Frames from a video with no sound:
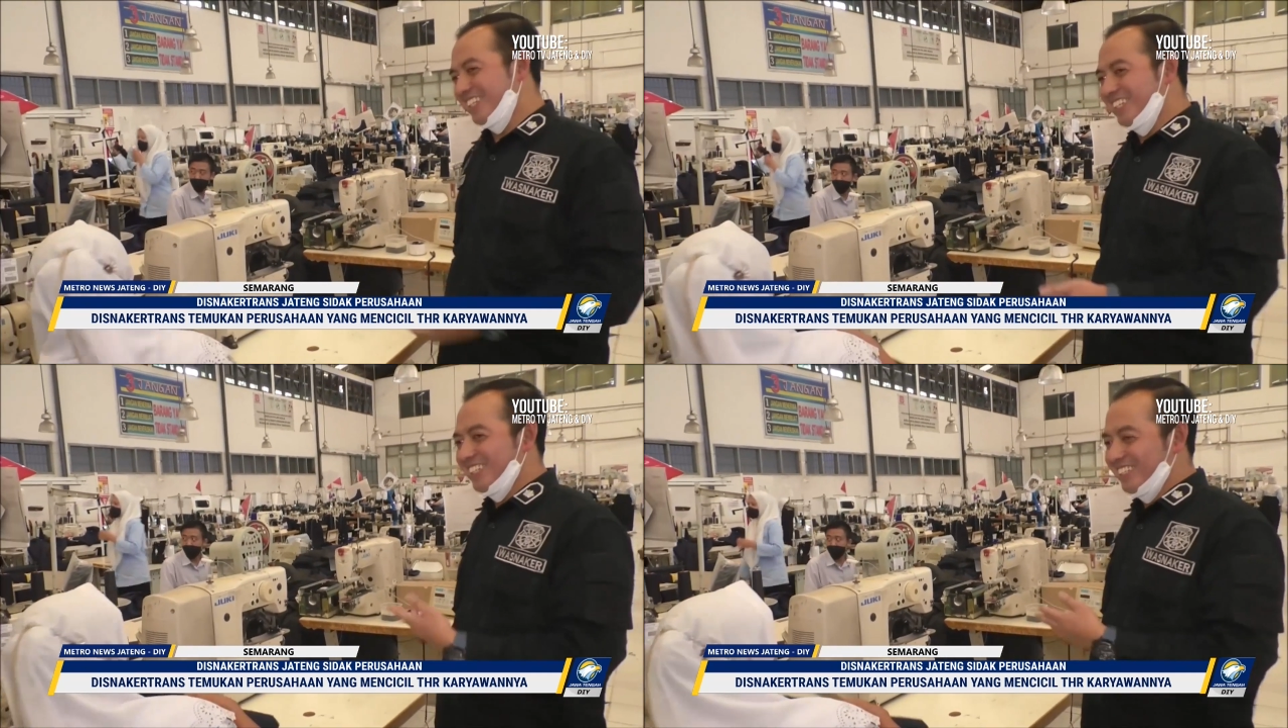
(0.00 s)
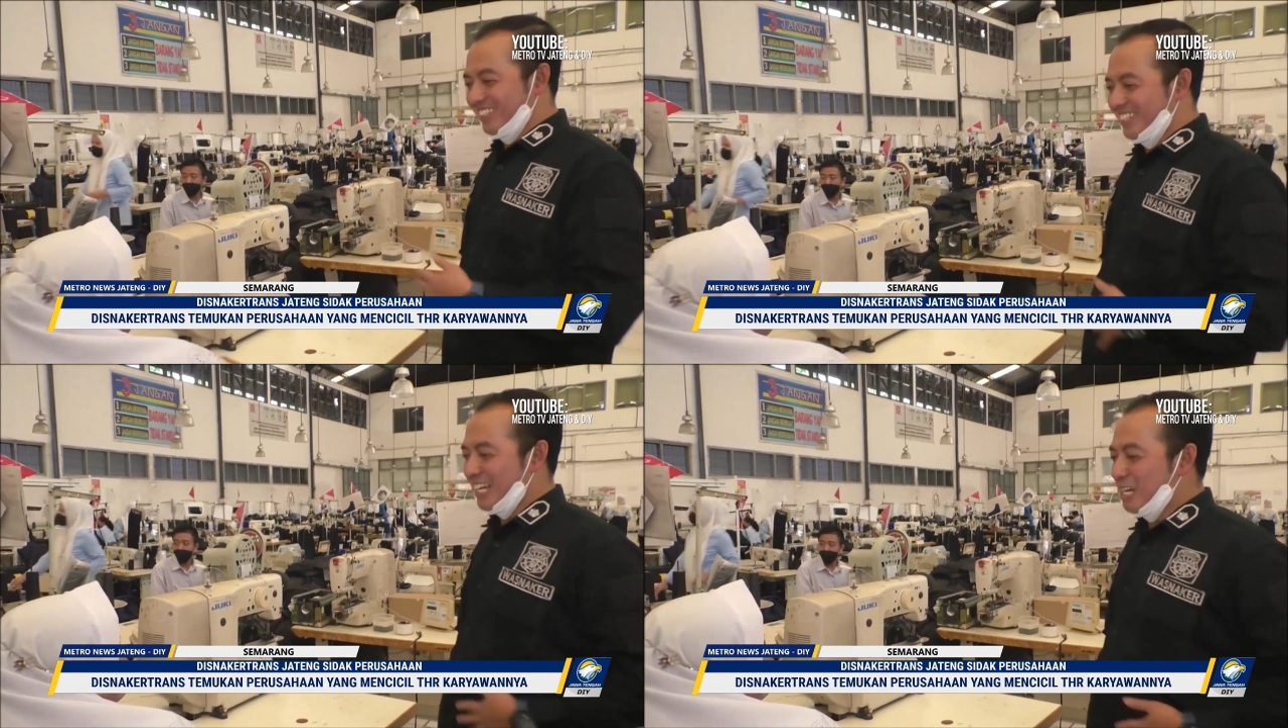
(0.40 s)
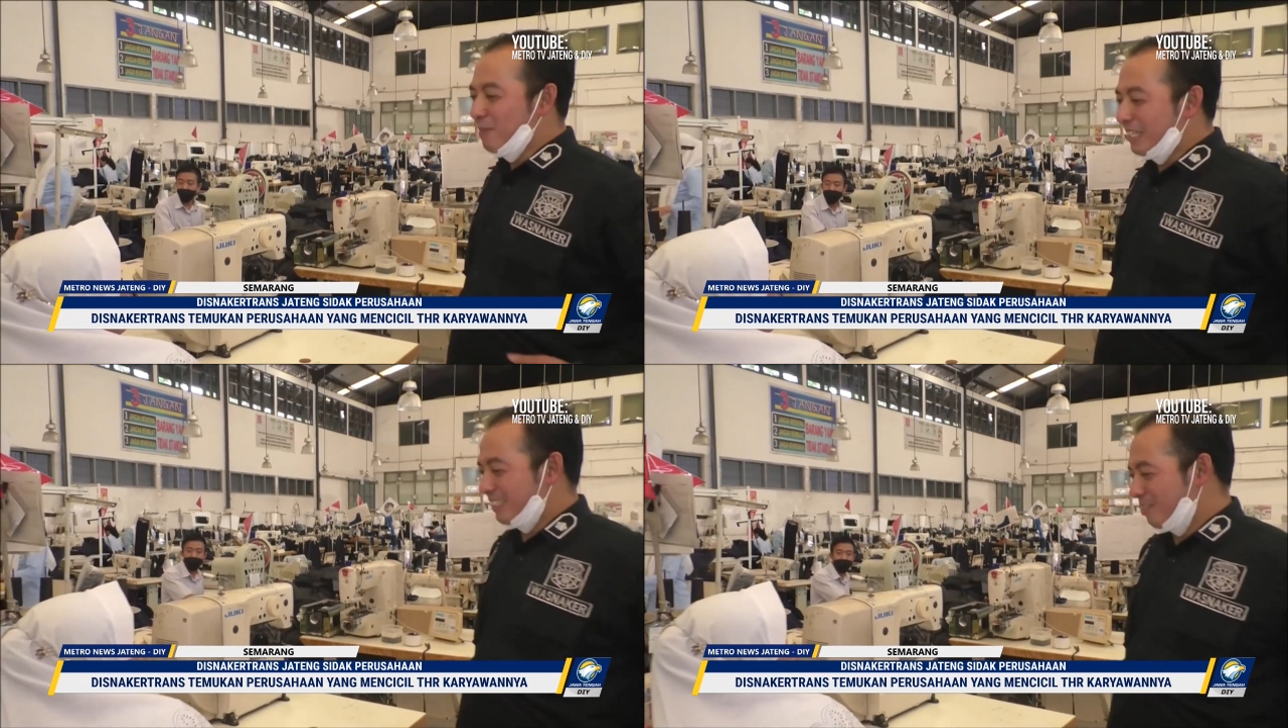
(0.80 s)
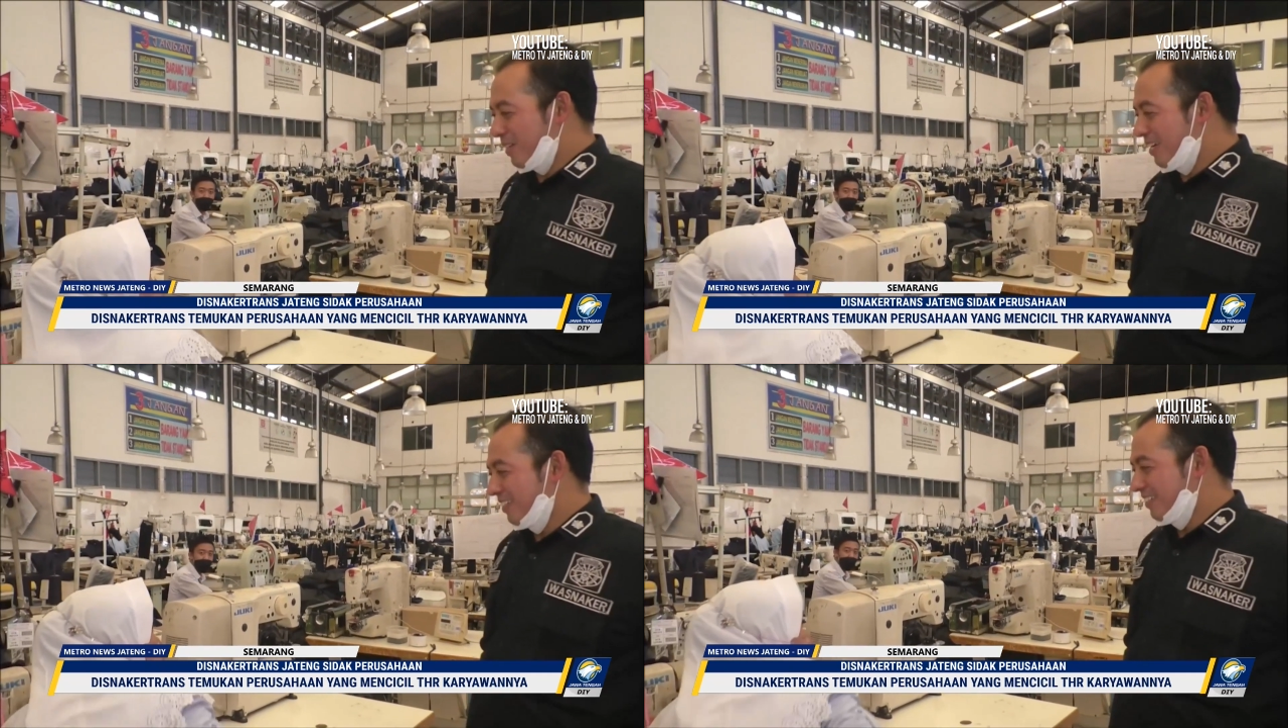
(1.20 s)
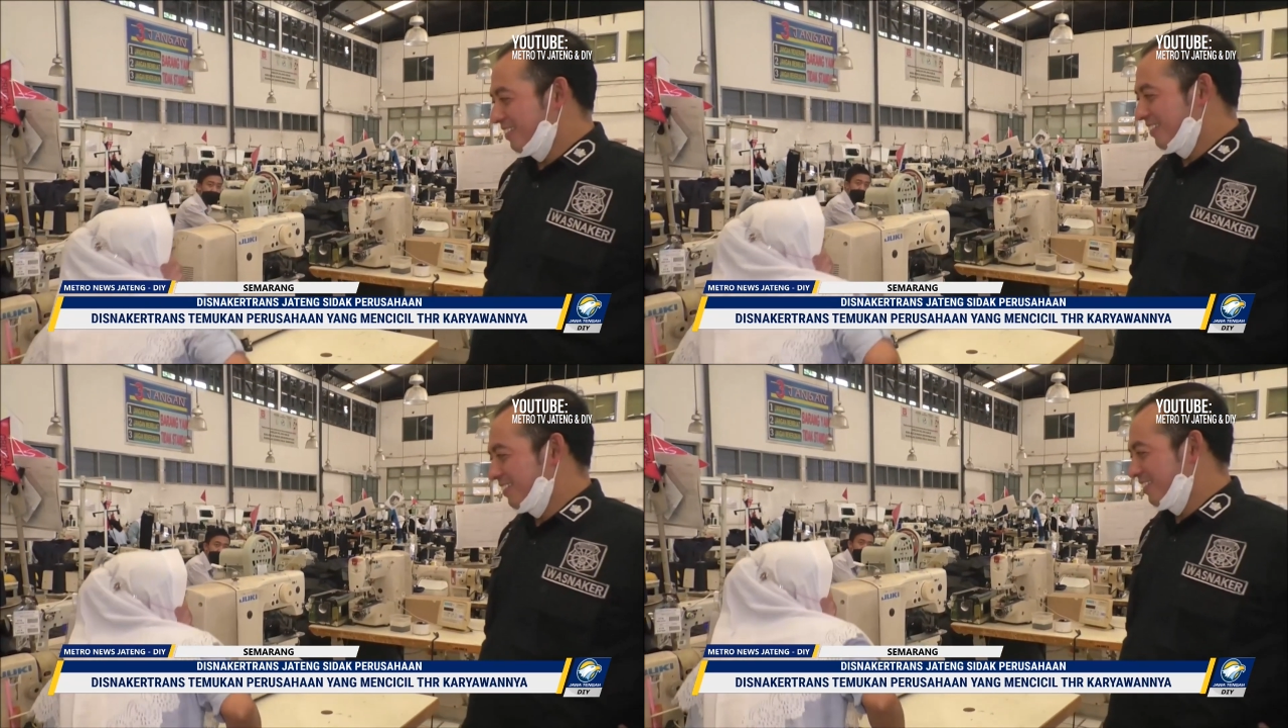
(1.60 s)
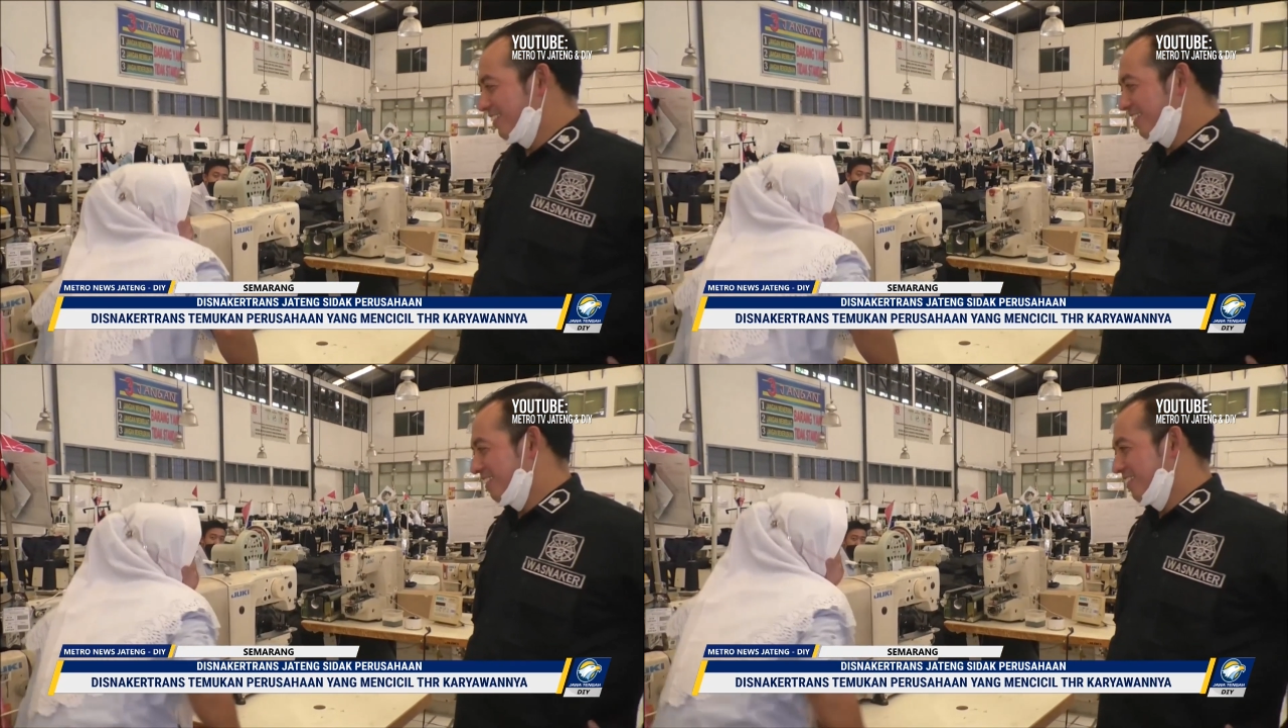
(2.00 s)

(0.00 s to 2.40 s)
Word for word: jika perusahaan tidak membayarkan THR,